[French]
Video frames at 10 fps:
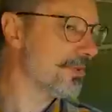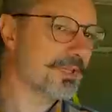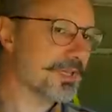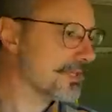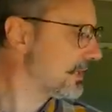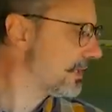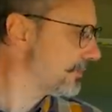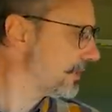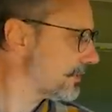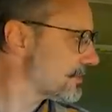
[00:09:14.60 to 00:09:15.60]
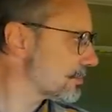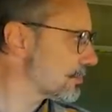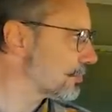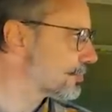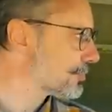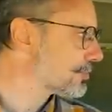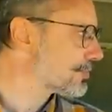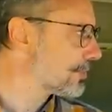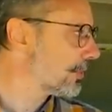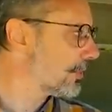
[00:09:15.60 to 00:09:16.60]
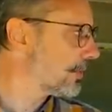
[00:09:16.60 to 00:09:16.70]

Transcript: de vitesse adaptée, ce genre de choses Tout à euh.